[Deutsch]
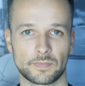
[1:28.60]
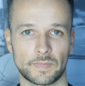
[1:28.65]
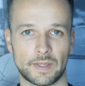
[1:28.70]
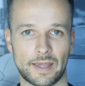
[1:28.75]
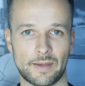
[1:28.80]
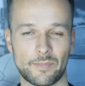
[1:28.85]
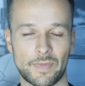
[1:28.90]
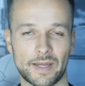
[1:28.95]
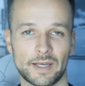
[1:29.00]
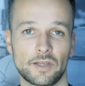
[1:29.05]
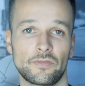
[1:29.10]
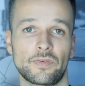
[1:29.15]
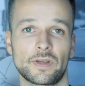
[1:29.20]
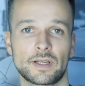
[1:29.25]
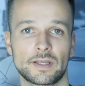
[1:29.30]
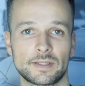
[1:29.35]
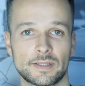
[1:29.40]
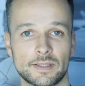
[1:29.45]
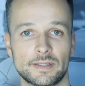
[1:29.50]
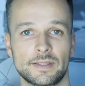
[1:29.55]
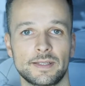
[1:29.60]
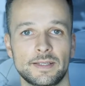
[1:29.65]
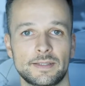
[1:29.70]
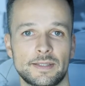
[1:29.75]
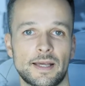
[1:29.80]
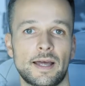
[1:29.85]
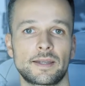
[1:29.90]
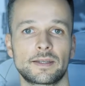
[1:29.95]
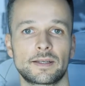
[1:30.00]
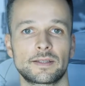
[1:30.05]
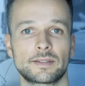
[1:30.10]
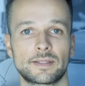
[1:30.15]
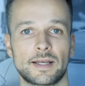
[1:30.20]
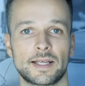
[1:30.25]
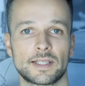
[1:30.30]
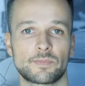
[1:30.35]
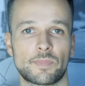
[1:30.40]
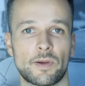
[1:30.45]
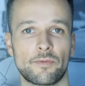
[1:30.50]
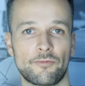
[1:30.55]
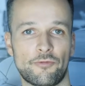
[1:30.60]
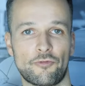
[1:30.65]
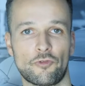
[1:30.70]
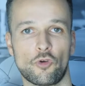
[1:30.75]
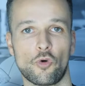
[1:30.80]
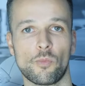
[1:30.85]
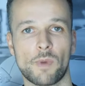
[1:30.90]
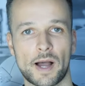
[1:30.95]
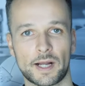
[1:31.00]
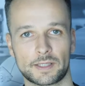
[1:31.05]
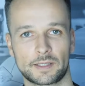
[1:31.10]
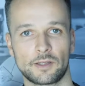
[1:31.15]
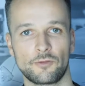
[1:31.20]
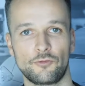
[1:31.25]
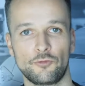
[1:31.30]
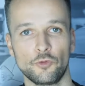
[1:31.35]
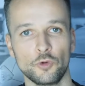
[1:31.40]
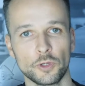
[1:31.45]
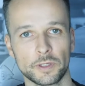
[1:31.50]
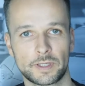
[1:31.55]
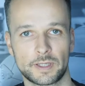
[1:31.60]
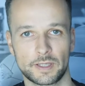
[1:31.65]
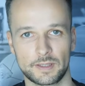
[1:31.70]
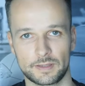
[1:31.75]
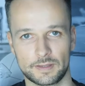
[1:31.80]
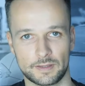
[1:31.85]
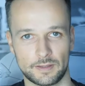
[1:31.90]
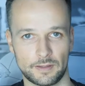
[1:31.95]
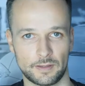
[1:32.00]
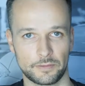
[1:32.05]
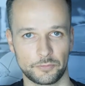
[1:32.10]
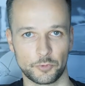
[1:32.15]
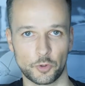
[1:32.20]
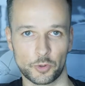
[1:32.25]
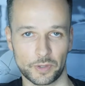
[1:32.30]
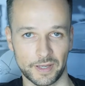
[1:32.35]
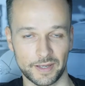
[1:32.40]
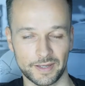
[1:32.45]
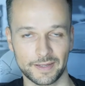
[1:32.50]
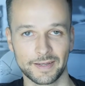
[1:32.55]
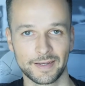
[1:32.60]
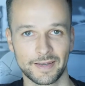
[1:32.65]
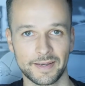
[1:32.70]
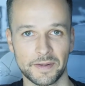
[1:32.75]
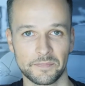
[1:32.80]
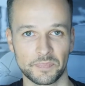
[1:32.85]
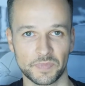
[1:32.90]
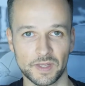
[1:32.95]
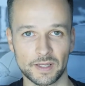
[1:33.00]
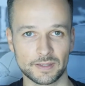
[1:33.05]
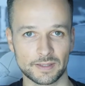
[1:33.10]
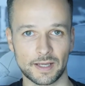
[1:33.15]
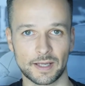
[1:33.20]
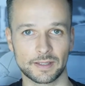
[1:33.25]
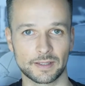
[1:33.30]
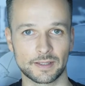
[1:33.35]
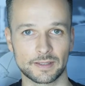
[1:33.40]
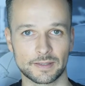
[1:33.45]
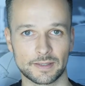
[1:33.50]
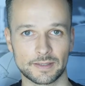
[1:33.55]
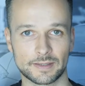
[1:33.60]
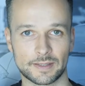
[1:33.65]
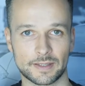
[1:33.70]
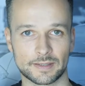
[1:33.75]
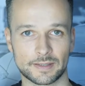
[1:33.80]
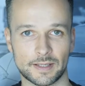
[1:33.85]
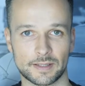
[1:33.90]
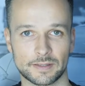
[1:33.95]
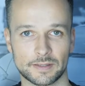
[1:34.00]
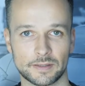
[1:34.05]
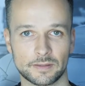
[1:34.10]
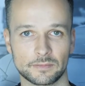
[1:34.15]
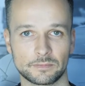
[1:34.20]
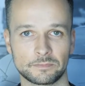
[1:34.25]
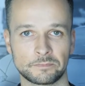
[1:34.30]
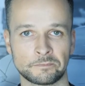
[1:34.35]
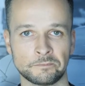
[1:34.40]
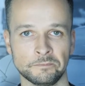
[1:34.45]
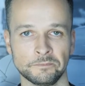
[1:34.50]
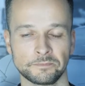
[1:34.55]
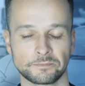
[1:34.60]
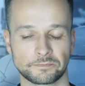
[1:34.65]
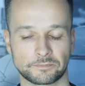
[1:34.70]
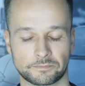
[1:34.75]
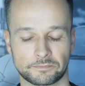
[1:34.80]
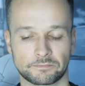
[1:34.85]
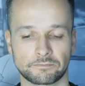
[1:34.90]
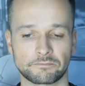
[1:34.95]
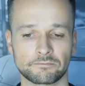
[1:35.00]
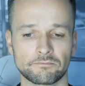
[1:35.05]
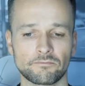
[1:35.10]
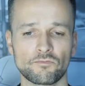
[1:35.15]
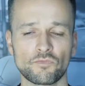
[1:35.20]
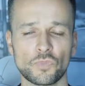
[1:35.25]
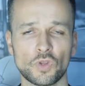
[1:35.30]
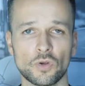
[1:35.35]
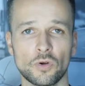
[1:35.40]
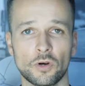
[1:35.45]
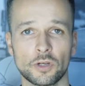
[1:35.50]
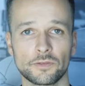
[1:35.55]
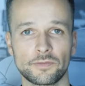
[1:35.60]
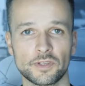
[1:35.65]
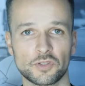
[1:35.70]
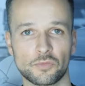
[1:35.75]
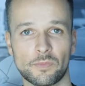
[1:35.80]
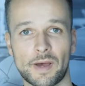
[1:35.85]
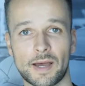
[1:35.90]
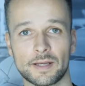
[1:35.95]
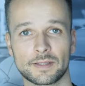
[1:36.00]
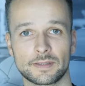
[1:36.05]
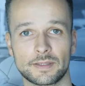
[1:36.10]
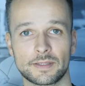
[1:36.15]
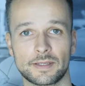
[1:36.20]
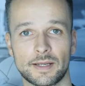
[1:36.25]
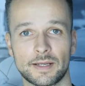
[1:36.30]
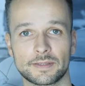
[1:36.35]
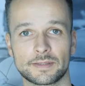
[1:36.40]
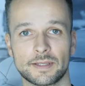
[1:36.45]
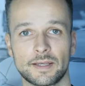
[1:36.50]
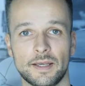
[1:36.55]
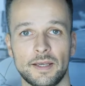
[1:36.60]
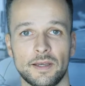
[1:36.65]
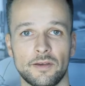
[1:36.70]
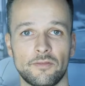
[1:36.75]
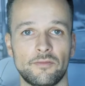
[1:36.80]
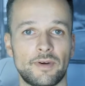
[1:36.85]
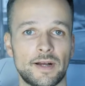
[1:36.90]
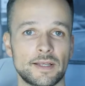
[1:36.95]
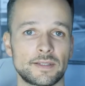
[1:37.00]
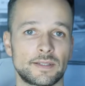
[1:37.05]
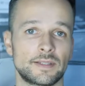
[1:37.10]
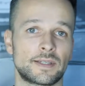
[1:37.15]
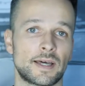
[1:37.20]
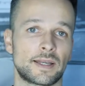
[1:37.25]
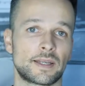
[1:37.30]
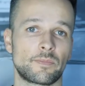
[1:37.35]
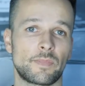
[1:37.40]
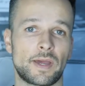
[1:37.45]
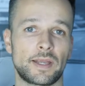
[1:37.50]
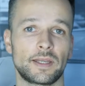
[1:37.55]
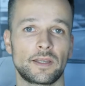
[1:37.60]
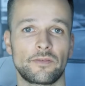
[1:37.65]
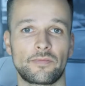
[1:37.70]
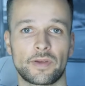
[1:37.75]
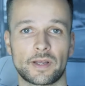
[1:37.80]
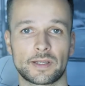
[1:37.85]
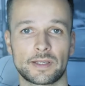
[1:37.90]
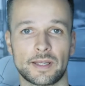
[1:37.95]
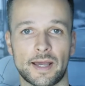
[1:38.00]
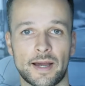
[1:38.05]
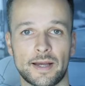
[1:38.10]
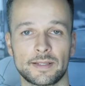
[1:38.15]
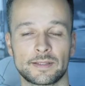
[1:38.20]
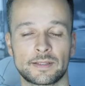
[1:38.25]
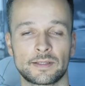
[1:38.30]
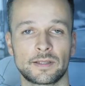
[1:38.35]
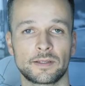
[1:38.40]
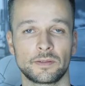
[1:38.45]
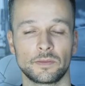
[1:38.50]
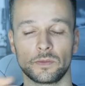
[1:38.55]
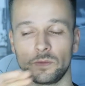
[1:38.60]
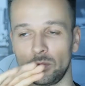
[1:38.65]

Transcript: Im Endeffekt ist es nichts anderes als beim Flohmarkt eine Wühlkiste, okay? Nichts anderes ist das Ganze. Und wieso machen sie das? Weil sie dann im Endeffekt die einzelnen,